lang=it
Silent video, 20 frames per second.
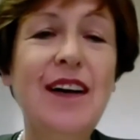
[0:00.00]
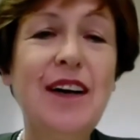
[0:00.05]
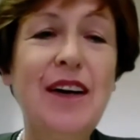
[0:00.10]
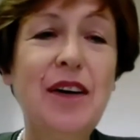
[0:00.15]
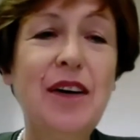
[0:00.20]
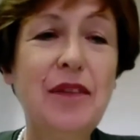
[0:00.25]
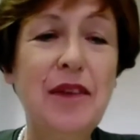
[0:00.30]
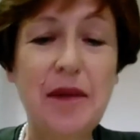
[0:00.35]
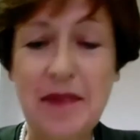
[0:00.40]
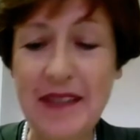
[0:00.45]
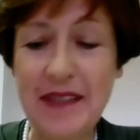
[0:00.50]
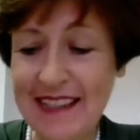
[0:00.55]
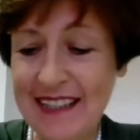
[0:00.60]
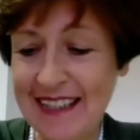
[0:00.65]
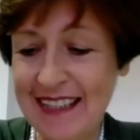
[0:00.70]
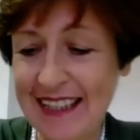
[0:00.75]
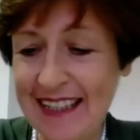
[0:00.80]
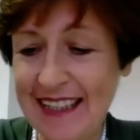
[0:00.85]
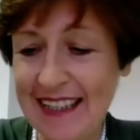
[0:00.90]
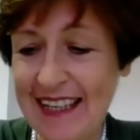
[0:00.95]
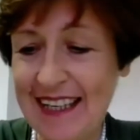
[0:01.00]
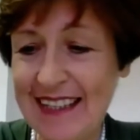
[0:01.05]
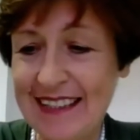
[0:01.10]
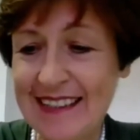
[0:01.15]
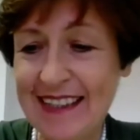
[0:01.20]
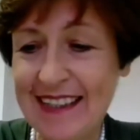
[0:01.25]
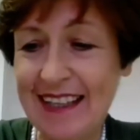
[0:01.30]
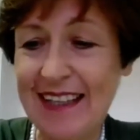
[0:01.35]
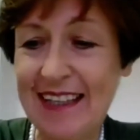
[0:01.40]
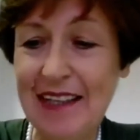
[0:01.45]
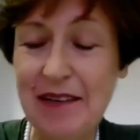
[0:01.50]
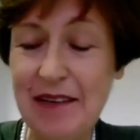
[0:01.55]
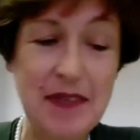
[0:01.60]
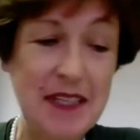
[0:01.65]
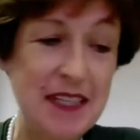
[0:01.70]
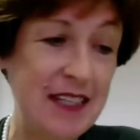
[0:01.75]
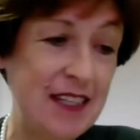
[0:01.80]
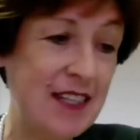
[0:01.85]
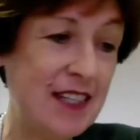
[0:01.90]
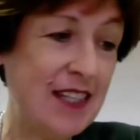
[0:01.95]
ovviamente da casa e gli
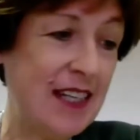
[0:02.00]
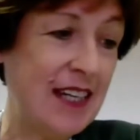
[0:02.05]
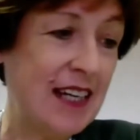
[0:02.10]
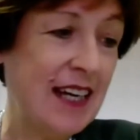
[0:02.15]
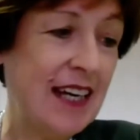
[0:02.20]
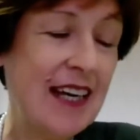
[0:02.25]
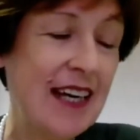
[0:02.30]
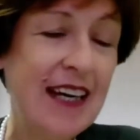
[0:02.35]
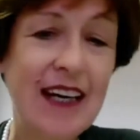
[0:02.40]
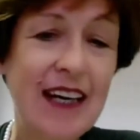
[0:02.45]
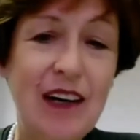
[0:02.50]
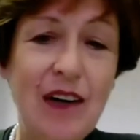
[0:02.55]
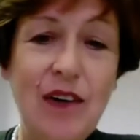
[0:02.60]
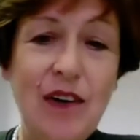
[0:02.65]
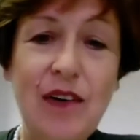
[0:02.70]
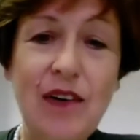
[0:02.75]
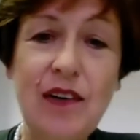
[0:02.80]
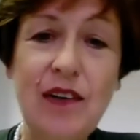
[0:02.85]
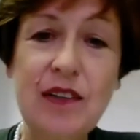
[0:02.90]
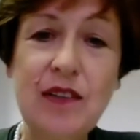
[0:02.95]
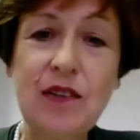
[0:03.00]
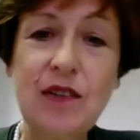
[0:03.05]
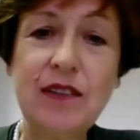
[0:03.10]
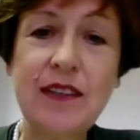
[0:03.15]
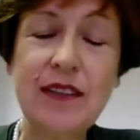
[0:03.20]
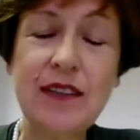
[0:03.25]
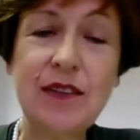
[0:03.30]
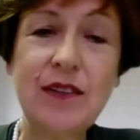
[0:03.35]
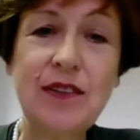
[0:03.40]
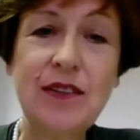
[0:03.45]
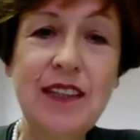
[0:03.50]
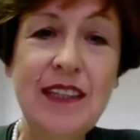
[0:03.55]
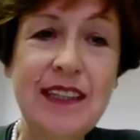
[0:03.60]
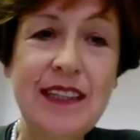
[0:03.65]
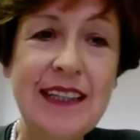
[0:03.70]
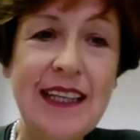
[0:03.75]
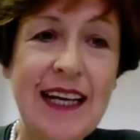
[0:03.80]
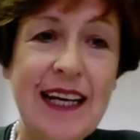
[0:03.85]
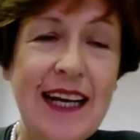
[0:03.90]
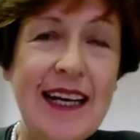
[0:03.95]
amici. Ho ascoltato con
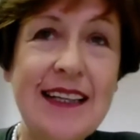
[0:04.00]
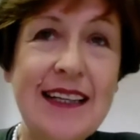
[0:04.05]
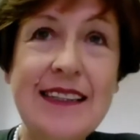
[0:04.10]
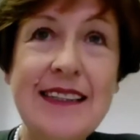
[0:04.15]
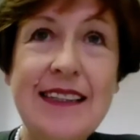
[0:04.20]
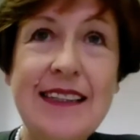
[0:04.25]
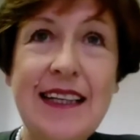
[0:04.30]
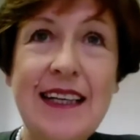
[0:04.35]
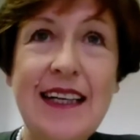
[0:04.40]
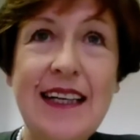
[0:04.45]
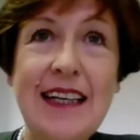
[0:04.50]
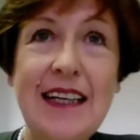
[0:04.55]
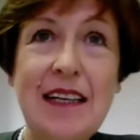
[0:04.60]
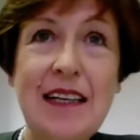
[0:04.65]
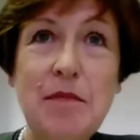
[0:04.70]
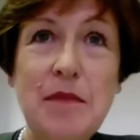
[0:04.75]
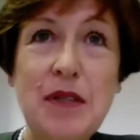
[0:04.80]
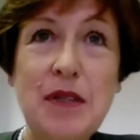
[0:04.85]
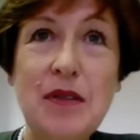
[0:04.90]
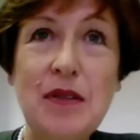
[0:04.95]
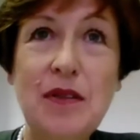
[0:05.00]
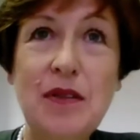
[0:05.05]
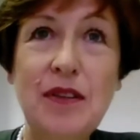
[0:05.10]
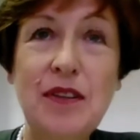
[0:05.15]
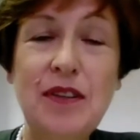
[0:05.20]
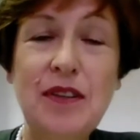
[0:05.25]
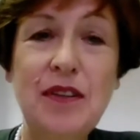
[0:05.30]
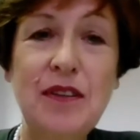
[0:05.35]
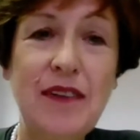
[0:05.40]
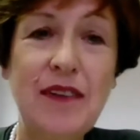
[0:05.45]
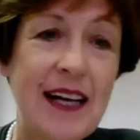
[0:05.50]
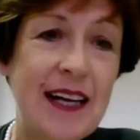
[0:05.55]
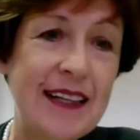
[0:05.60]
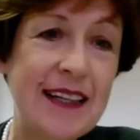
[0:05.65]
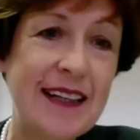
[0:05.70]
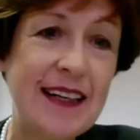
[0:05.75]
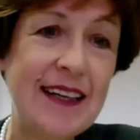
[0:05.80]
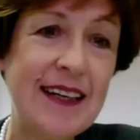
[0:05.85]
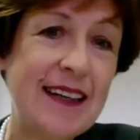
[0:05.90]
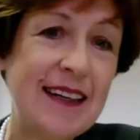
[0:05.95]
interesse e mi sono
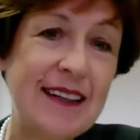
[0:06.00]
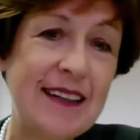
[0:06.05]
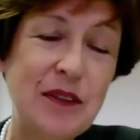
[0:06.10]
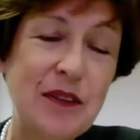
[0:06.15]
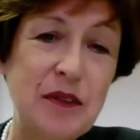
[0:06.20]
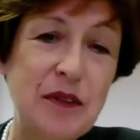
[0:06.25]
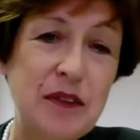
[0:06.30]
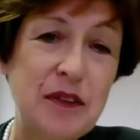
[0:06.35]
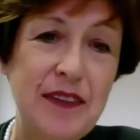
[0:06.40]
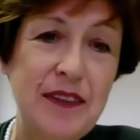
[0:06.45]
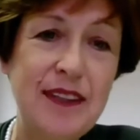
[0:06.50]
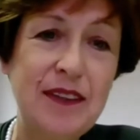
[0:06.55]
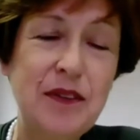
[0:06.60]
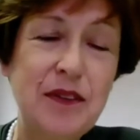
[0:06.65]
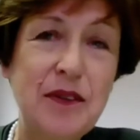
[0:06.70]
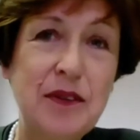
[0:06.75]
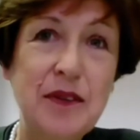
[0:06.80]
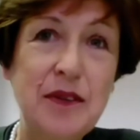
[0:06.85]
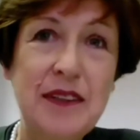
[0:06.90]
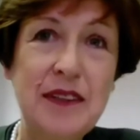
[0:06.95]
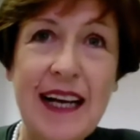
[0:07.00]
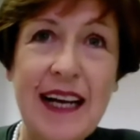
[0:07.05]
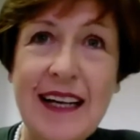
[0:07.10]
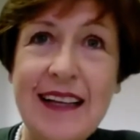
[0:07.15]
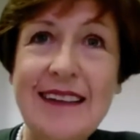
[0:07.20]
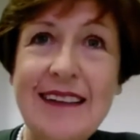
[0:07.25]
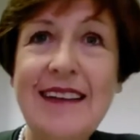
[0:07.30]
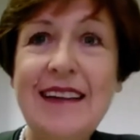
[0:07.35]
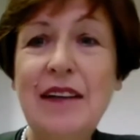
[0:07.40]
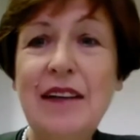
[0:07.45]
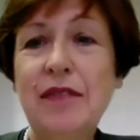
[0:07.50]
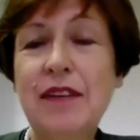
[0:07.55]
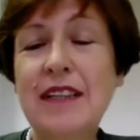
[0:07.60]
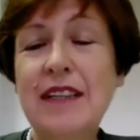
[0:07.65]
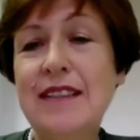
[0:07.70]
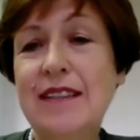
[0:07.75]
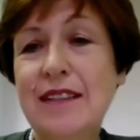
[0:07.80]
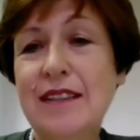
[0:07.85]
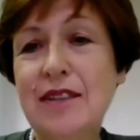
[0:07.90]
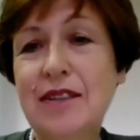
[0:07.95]
ritrovata e condivido tante
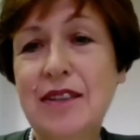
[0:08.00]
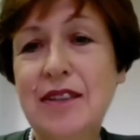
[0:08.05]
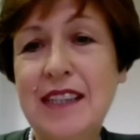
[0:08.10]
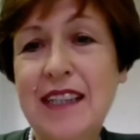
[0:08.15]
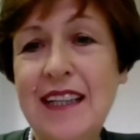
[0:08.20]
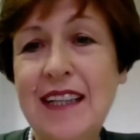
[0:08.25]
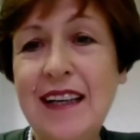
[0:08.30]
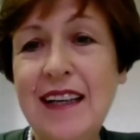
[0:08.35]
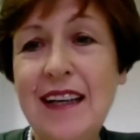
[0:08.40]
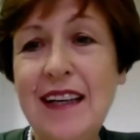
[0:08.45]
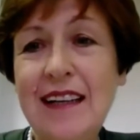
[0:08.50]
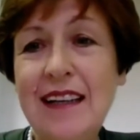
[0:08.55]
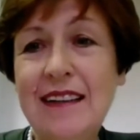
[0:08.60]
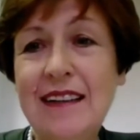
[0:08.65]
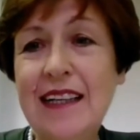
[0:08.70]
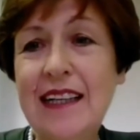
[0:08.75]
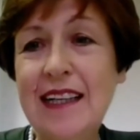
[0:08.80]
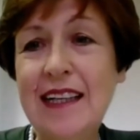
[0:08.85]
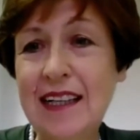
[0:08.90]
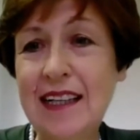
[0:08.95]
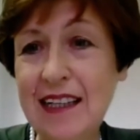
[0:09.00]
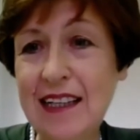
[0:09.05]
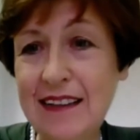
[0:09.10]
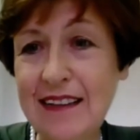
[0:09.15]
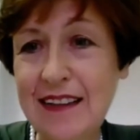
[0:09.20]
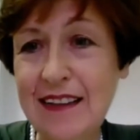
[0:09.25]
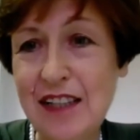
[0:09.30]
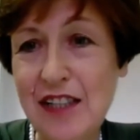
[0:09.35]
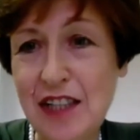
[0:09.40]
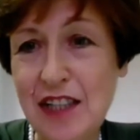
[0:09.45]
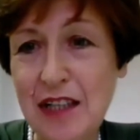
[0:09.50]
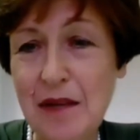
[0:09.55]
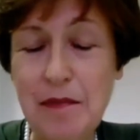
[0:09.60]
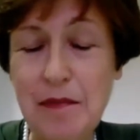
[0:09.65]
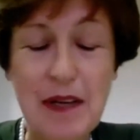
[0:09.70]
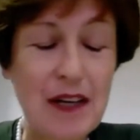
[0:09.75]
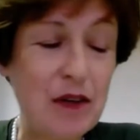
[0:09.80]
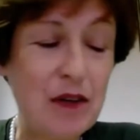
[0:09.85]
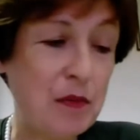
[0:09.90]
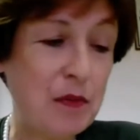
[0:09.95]
riflessioni delle relatrici che mi
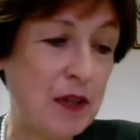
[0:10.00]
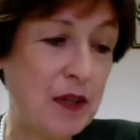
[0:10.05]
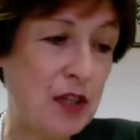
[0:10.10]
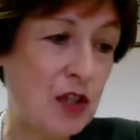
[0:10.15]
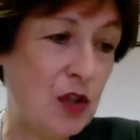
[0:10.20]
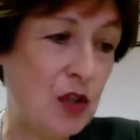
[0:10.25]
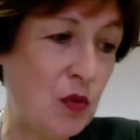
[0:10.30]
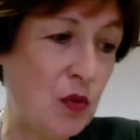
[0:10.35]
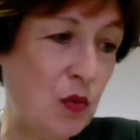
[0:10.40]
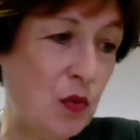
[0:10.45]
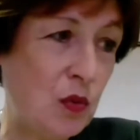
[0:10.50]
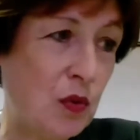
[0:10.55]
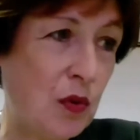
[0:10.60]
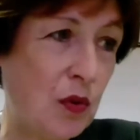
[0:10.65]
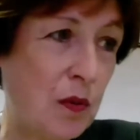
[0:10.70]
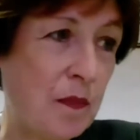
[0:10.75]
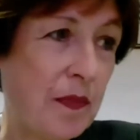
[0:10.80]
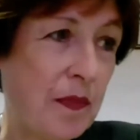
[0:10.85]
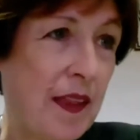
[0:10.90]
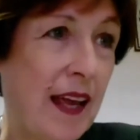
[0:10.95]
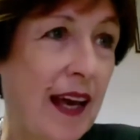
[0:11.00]
hanno preceduto.